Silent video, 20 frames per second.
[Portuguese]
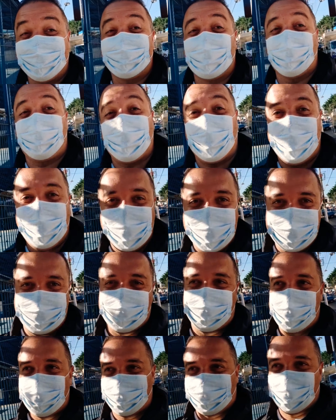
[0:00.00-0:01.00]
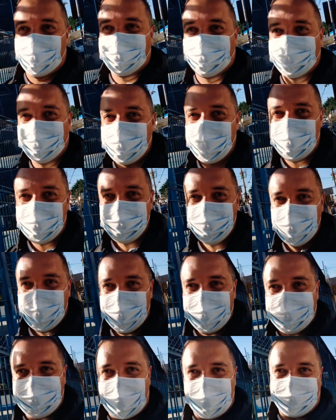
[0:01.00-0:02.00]
Seja feliz, abençoado.
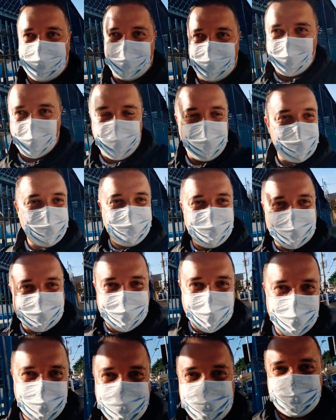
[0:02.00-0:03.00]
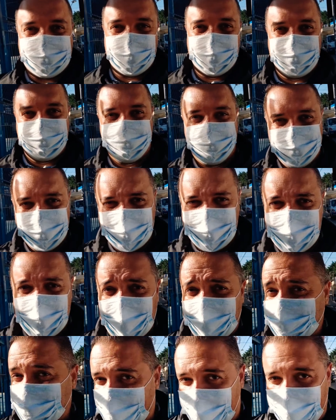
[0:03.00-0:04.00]
Sabe o que você tem que pedir a Deus?
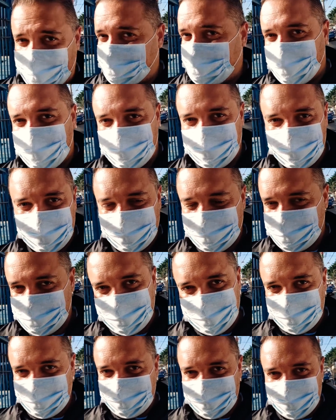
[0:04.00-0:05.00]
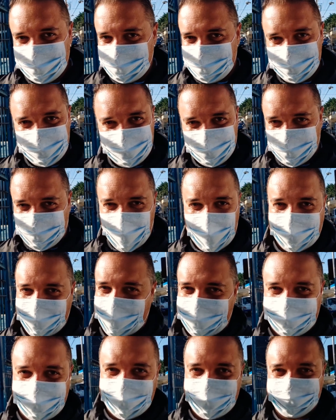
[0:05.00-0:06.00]
Nada. Só
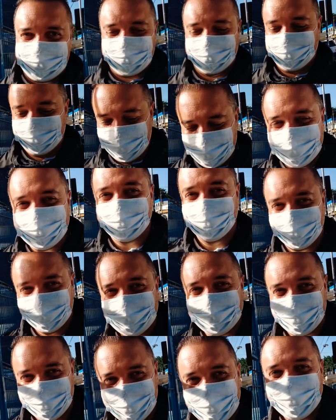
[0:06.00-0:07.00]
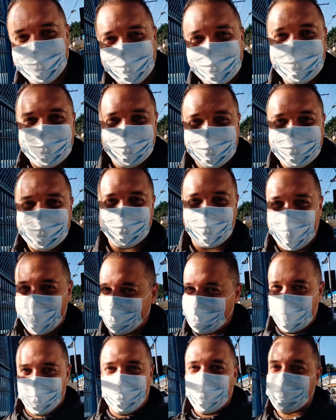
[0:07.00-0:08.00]
agradeça.
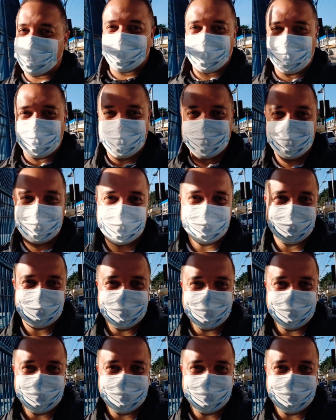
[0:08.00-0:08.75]
Ele já fez tudo.